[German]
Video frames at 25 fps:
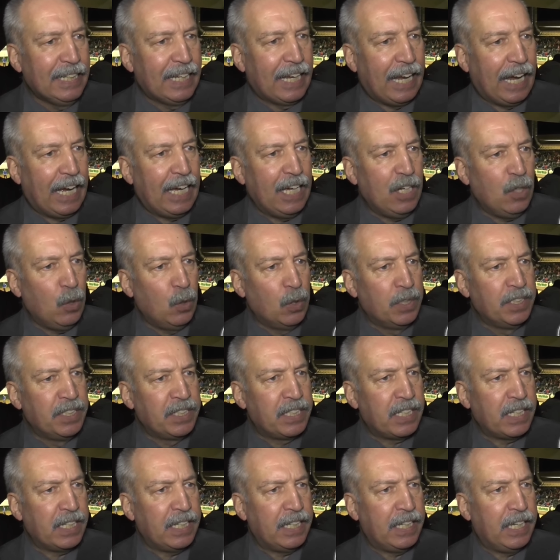Ja,
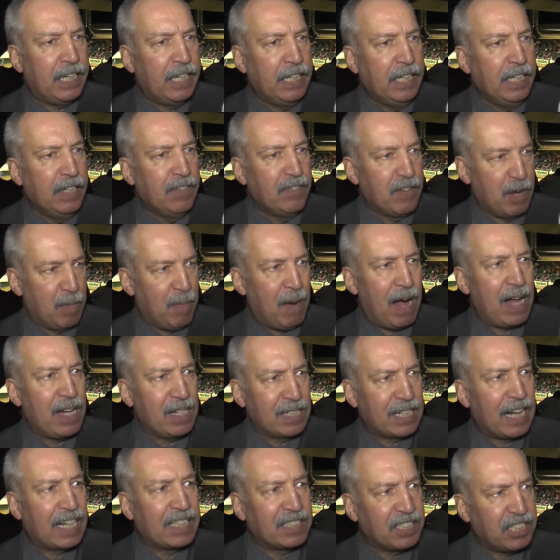und äh, wir
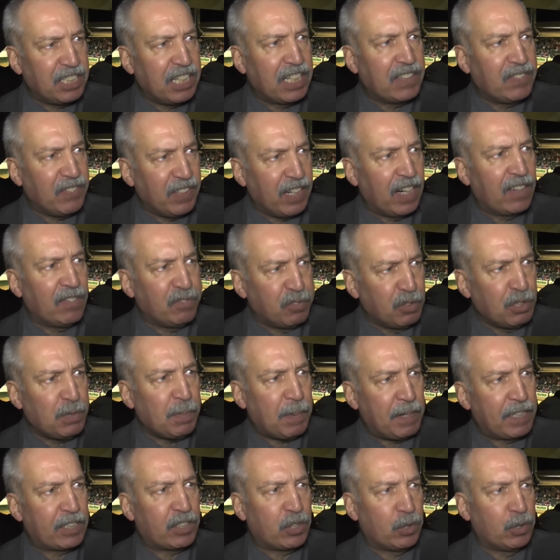machen garantiert wieder ein
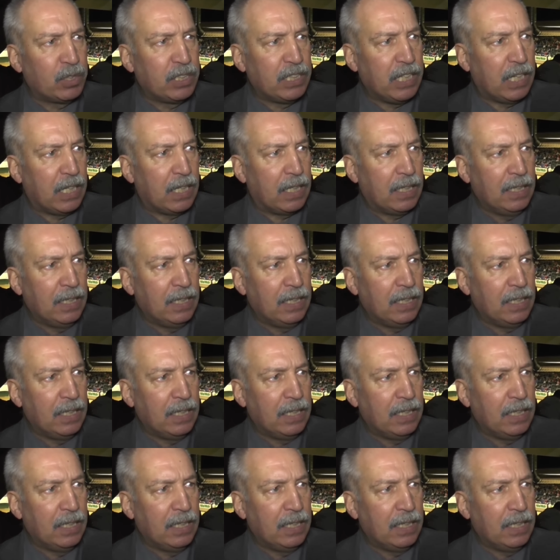Fußballturnier.